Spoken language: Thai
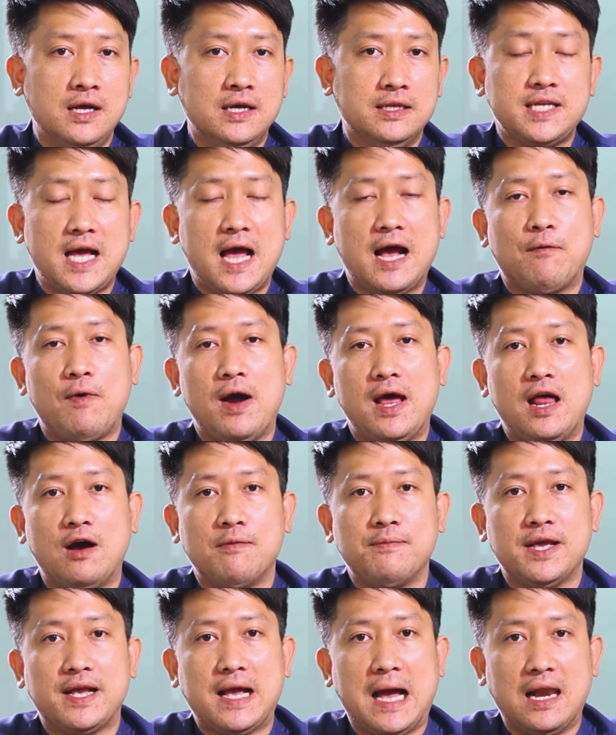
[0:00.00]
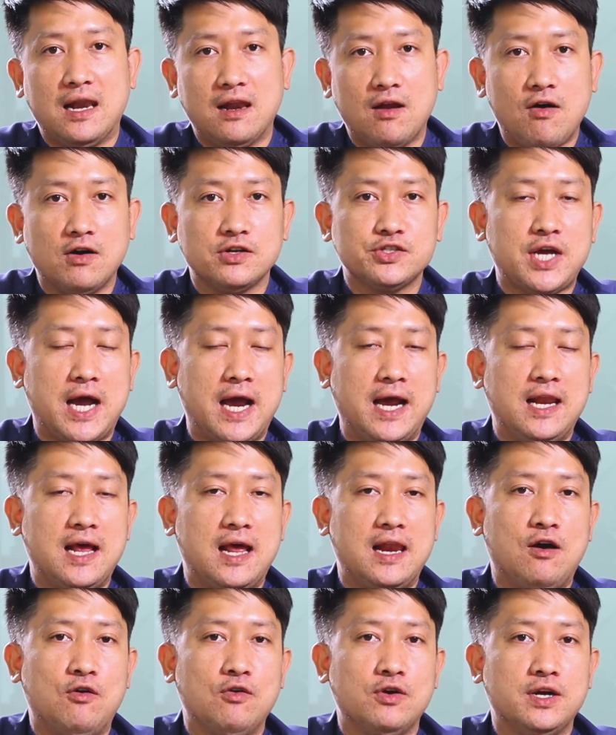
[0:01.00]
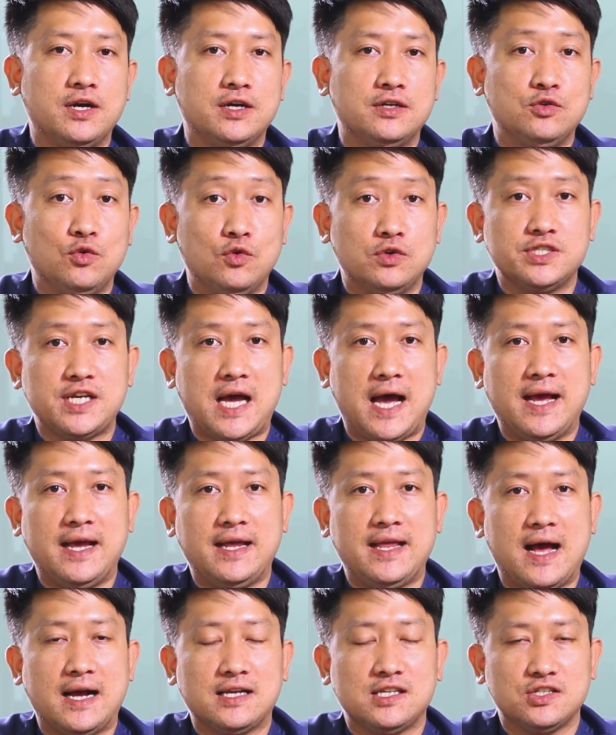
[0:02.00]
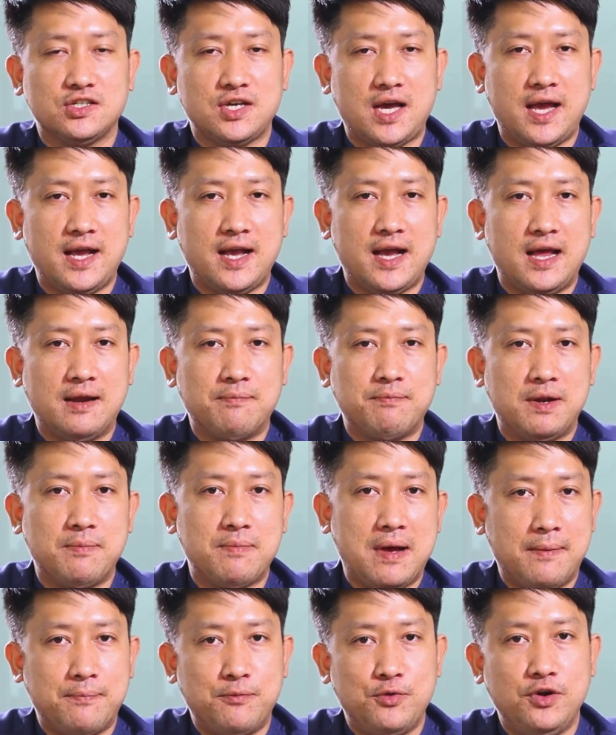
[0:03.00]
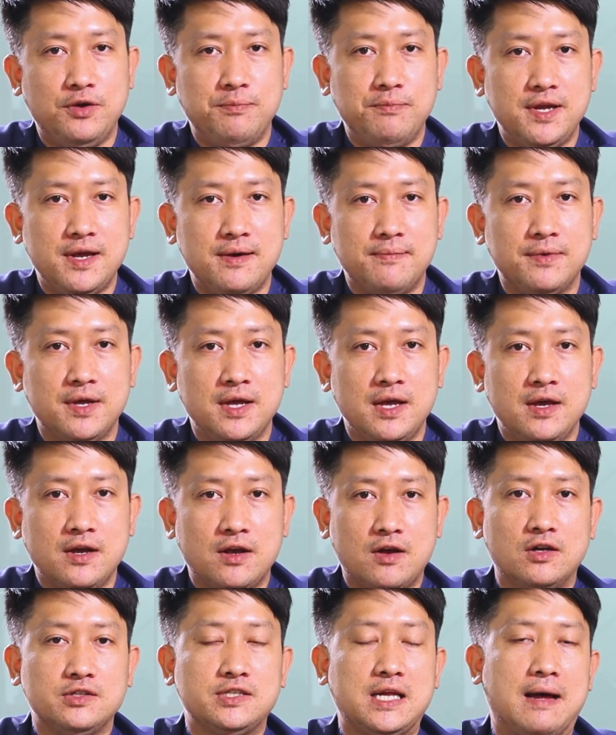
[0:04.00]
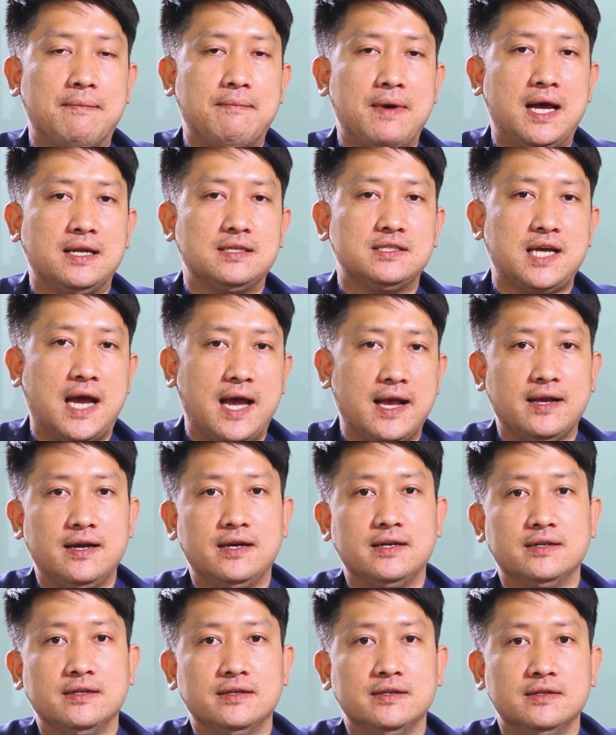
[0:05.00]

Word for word: ถ้าหากว่าเรามีการลองใช้แล้วเราเกิดถูกใจ อยากจะใช้งานเป็นแบบพรีเมียมก็สามารถจ่ายเงิน